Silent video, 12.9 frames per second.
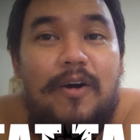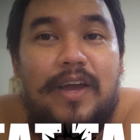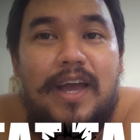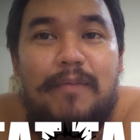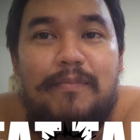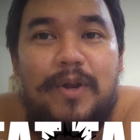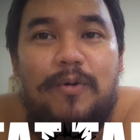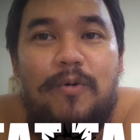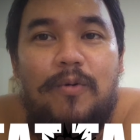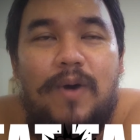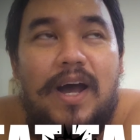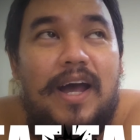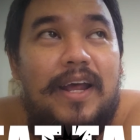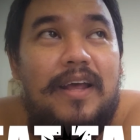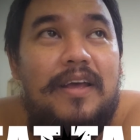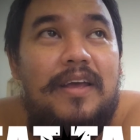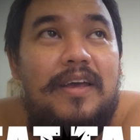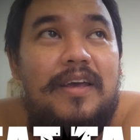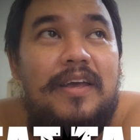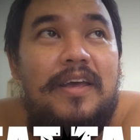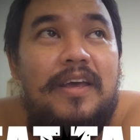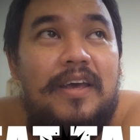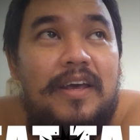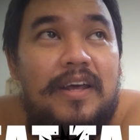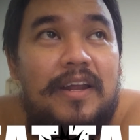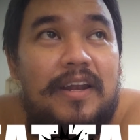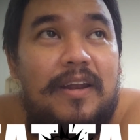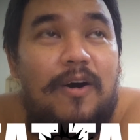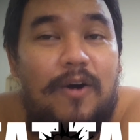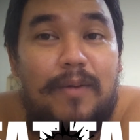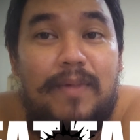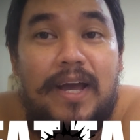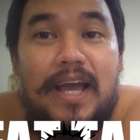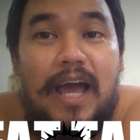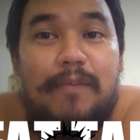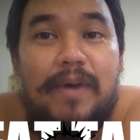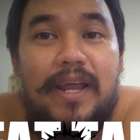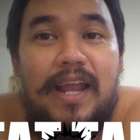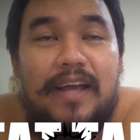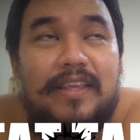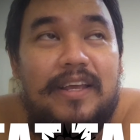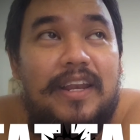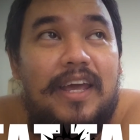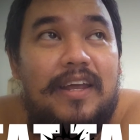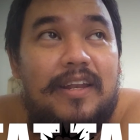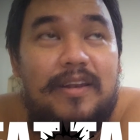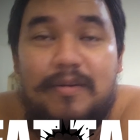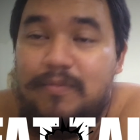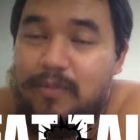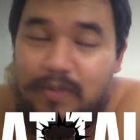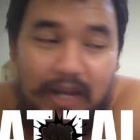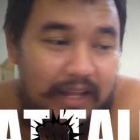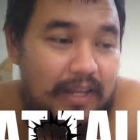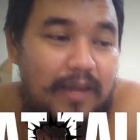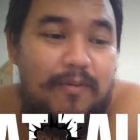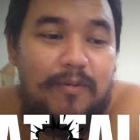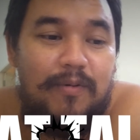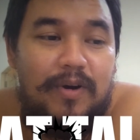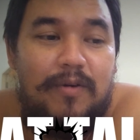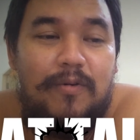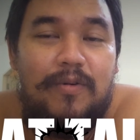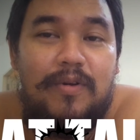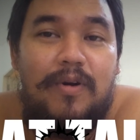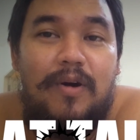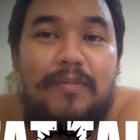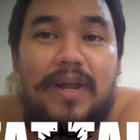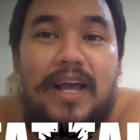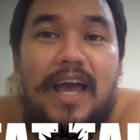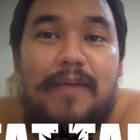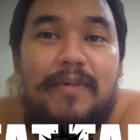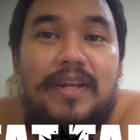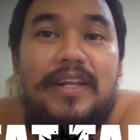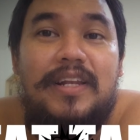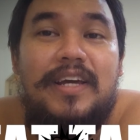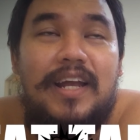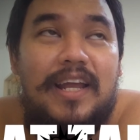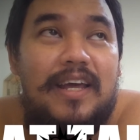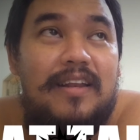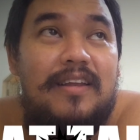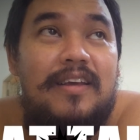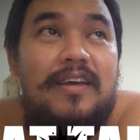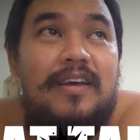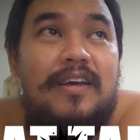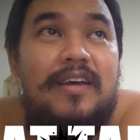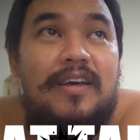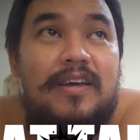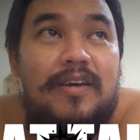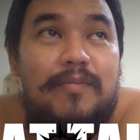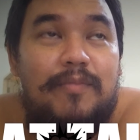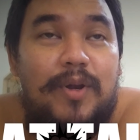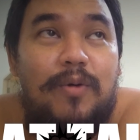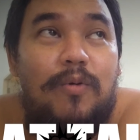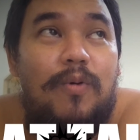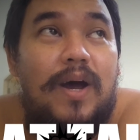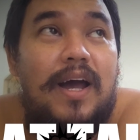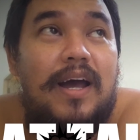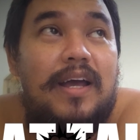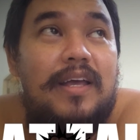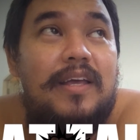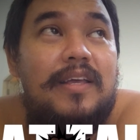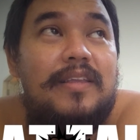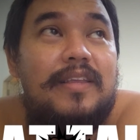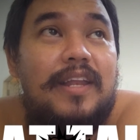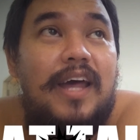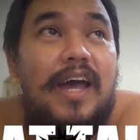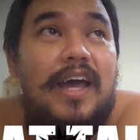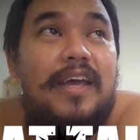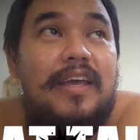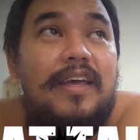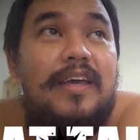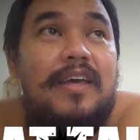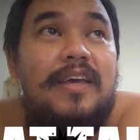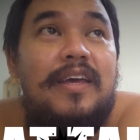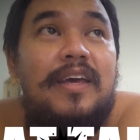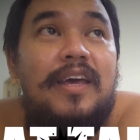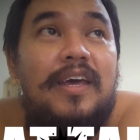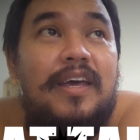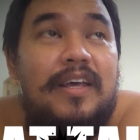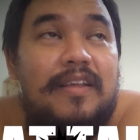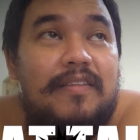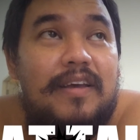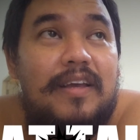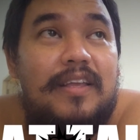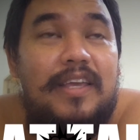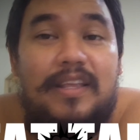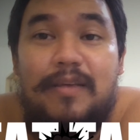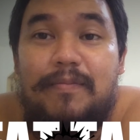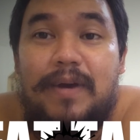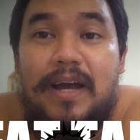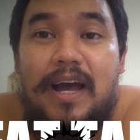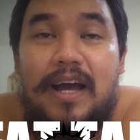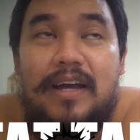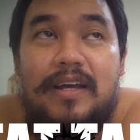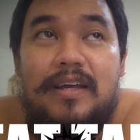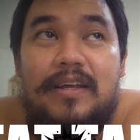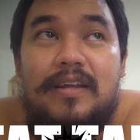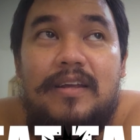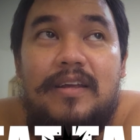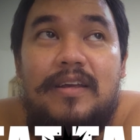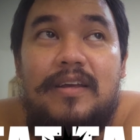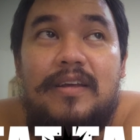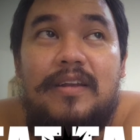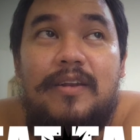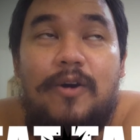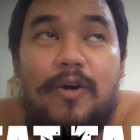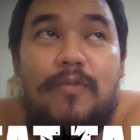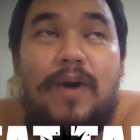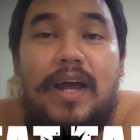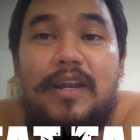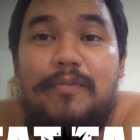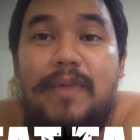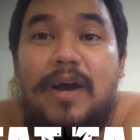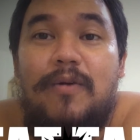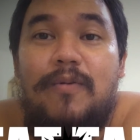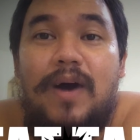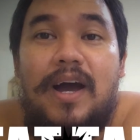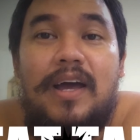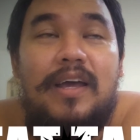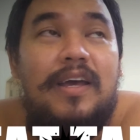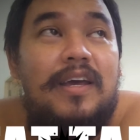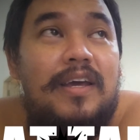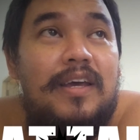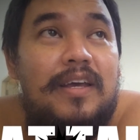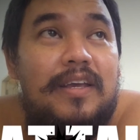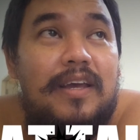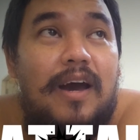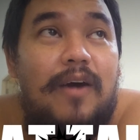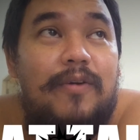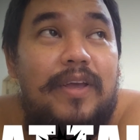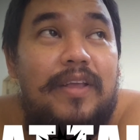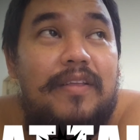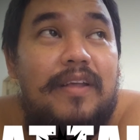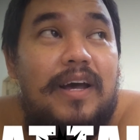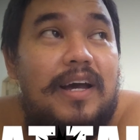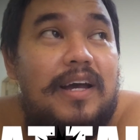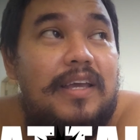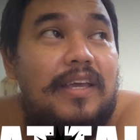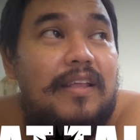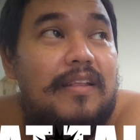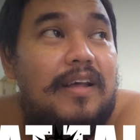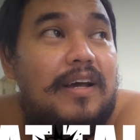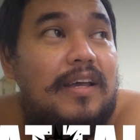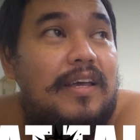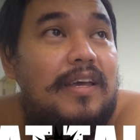ค่อยกลับมาดูว่า ออกกำลังกายไปหลังจากเนี้ยหลังจากนี้ผมก็คงออกกำลังกายไปเรื่อยๆมาดูว่าจะได้สักยี่สิบครั้งน้อยกว่าหรือมากกว่า เอาอีกสักอีกสัก